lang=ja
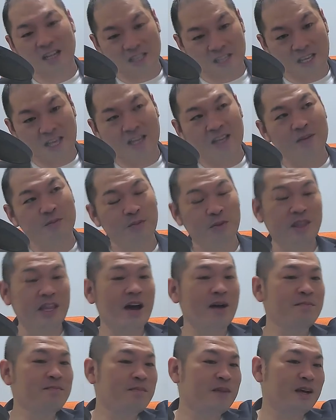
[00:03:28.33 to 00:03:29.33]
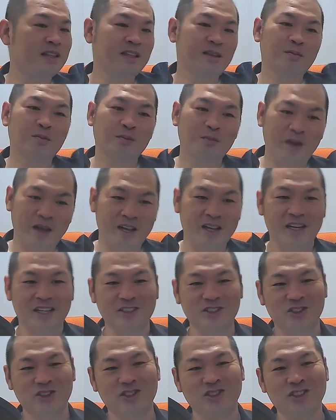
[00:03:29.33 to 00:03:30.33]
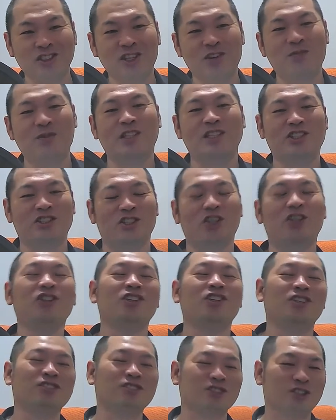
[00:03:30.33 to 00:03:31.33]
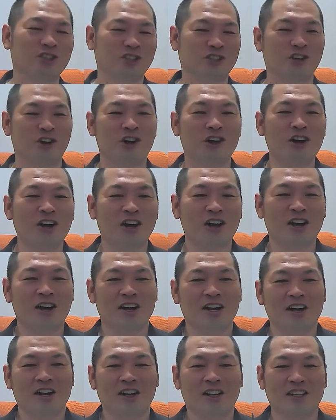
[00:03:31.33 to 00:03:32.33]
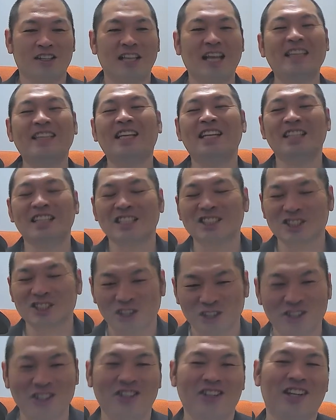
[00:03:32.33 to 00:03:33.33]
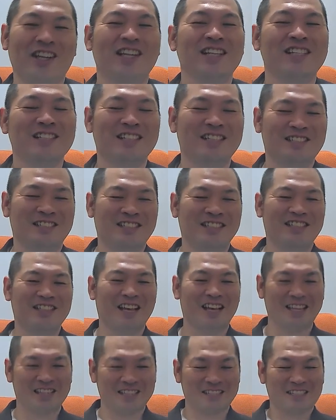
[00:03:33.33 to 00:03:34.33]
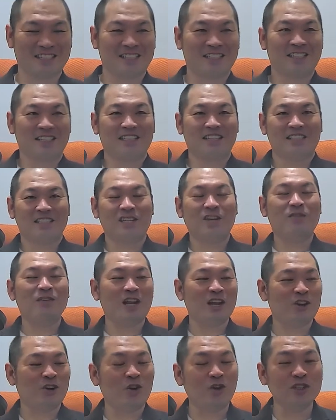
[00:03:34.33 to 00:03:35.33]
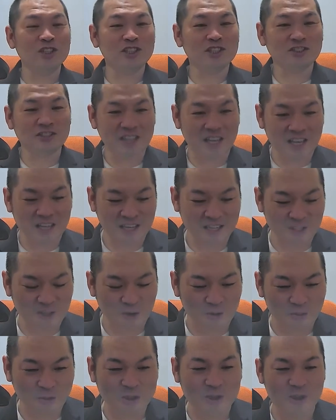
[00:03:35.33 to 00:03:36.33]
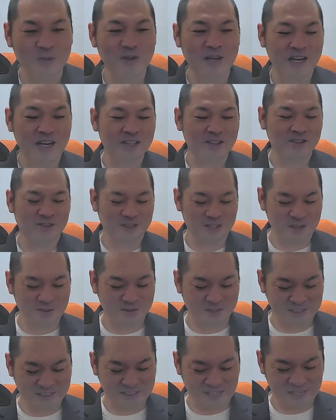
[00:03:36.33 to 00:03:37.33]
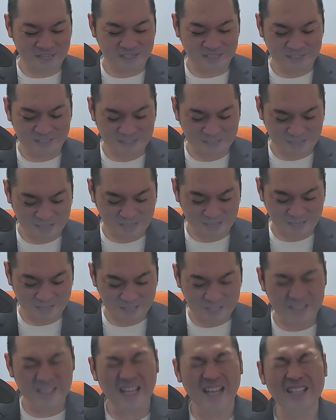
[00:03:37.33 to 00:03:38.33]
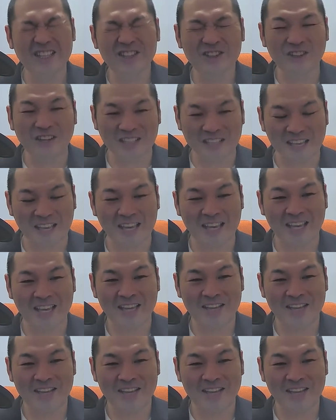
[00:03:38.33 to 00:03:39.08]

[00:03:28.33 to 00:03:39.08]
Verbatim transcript: ね、何万年も前から続いてますよっていうことだったんですよっていう話です。はい、ちなみにあの、コーチングね、えっ、ー、と、お申し込みありがとうございました。えなんとかね、